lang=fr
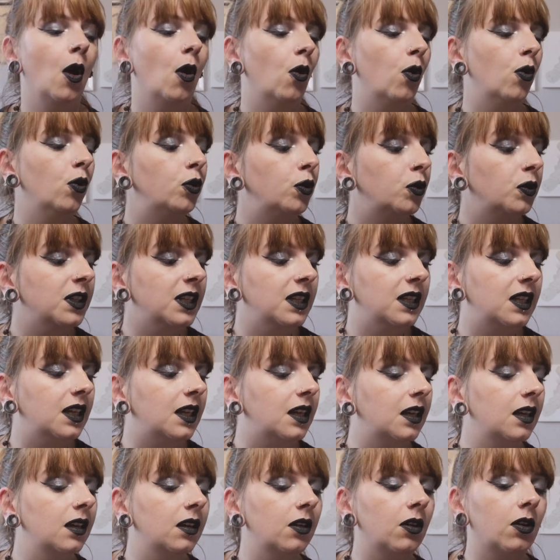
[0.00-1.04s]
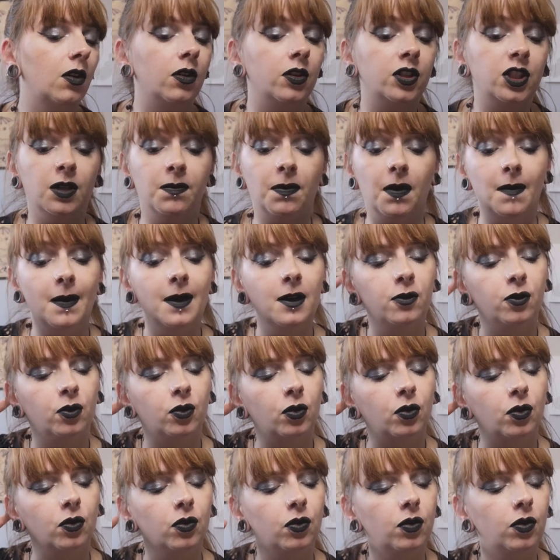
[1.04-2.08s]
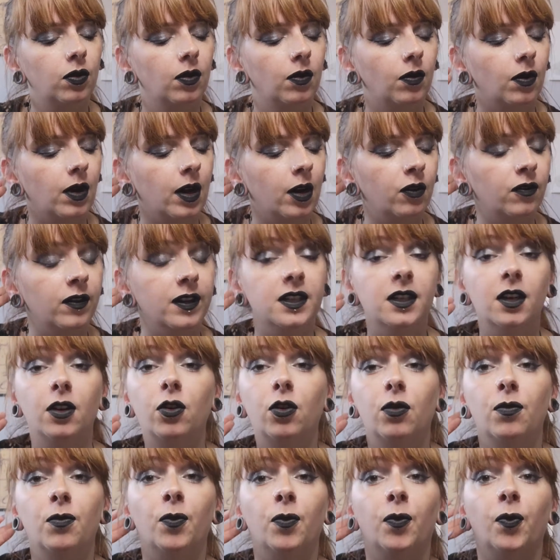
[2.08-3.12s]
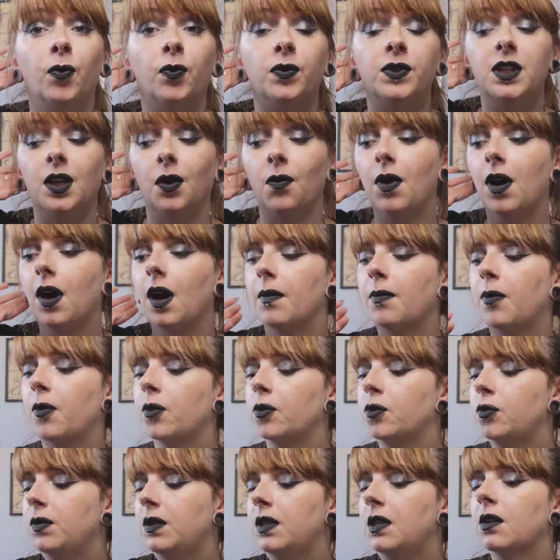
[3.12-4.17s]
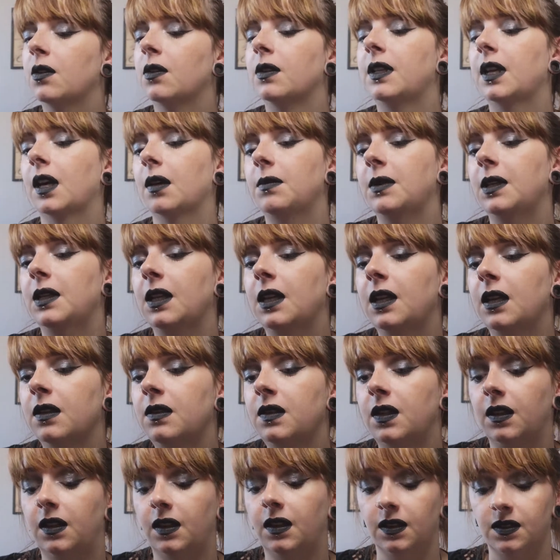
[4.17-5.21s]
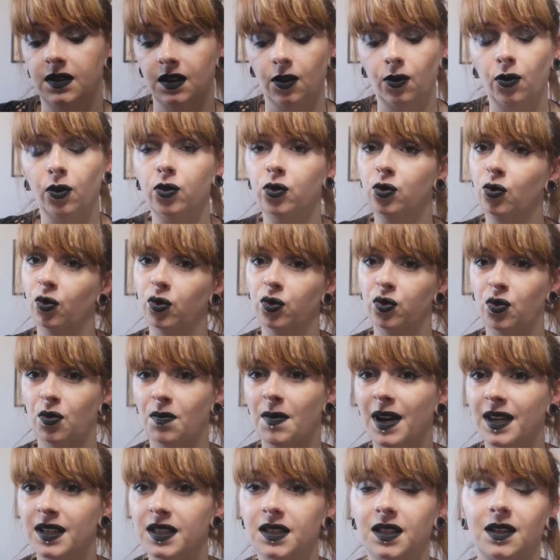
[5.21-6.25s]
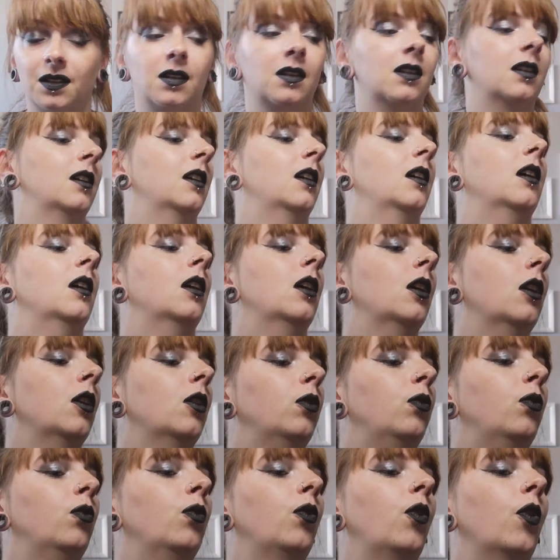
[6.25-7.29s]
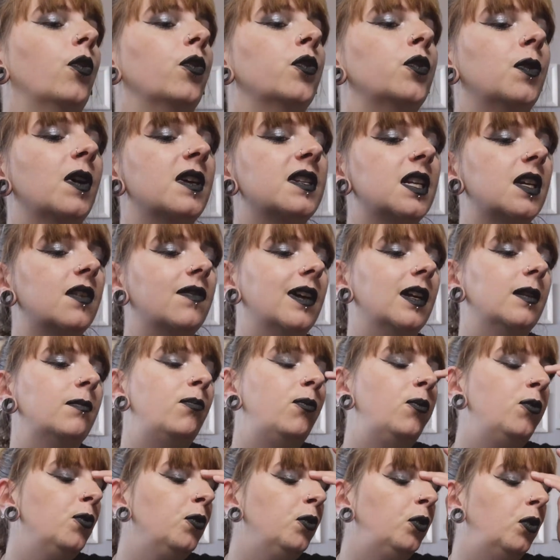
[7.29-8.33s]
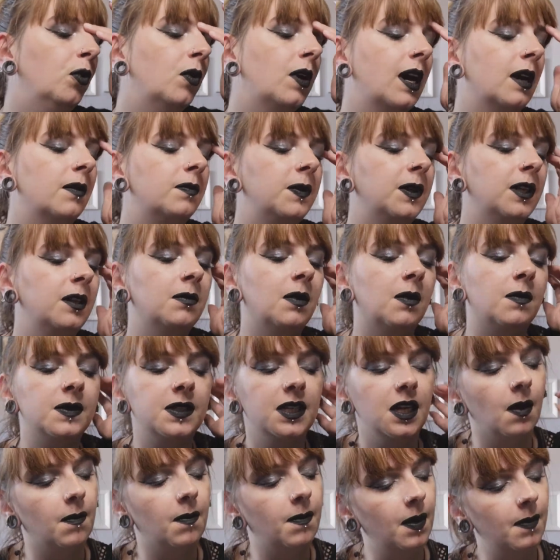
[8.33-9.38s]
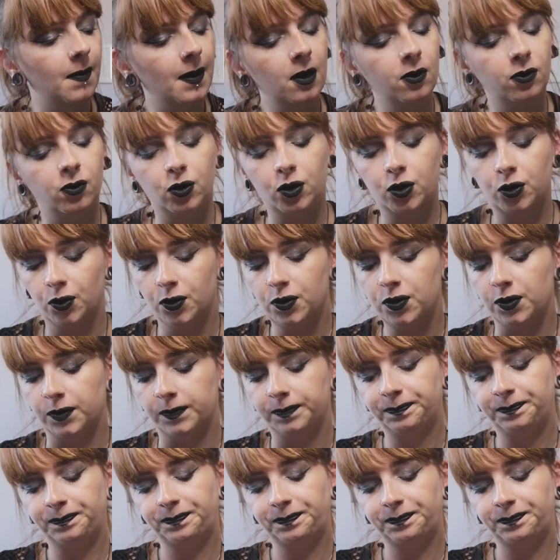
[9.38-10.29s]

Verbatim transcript: aucune idée, euh, j'ai pas mal de trucs. Là on va dire que mon tiroir à produits euh, terminé c'était 50 nuances de masque donc en soi, ça va être plutôt rapide, même s'il y a pas mal de choses.